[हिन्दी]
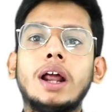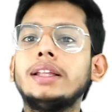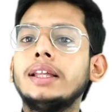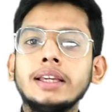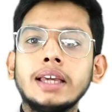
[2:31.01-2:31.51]

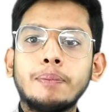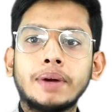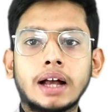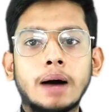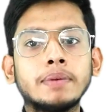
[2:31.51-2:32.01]
ऑनलाइन दे देंगे
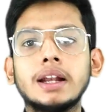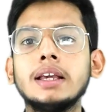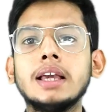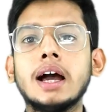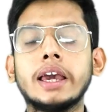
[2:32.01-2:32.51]
अपना काम कर
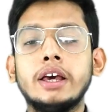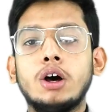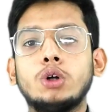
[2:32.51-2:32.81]
लेंगे आगे